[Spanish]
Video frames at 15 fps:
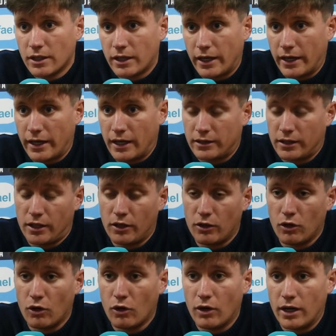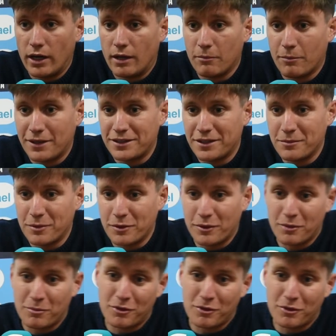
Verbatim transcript: que ha tenido el empate y pues, bueno,